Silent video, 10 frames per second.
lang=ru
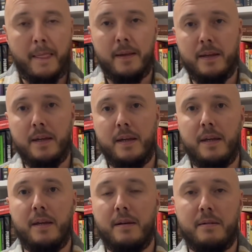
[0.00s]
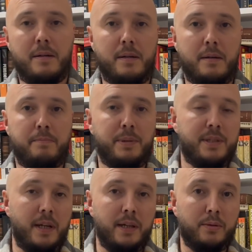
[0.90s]
и э,
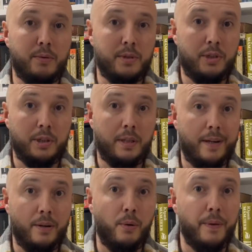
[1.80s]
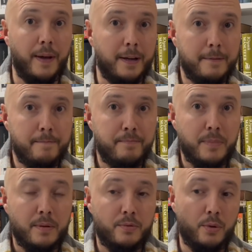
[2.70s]
пятилетку за 4 года.
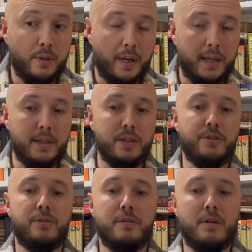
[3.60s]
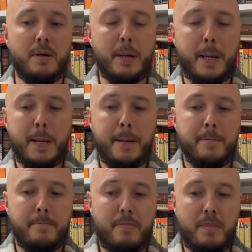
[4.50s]
Все это, конечно,
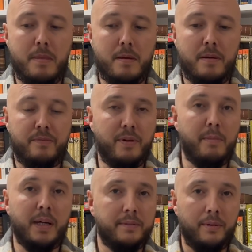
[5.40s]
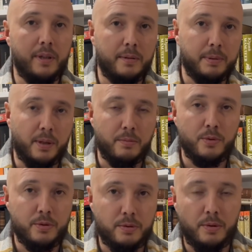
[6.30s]
выматывало их,
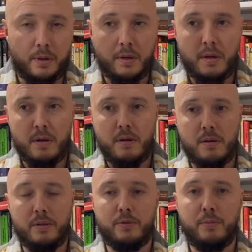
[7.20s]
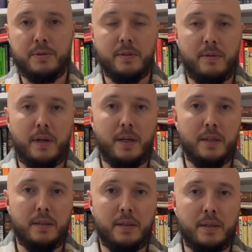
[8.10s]
потому что, собственно
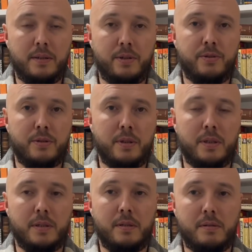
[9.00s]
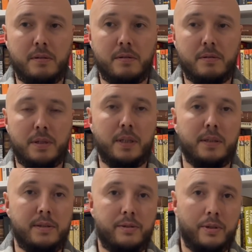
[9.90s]
говоря, энергетическая э,
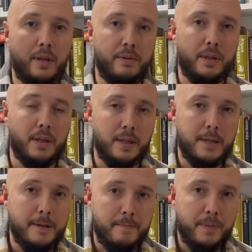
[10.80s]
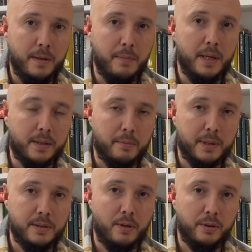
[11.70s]
ценность человека – имеет
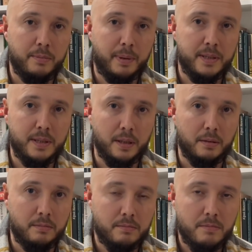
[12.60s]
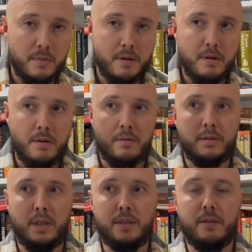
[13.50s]
определенный предел.
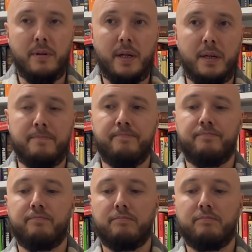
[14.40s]
Кстати говоря,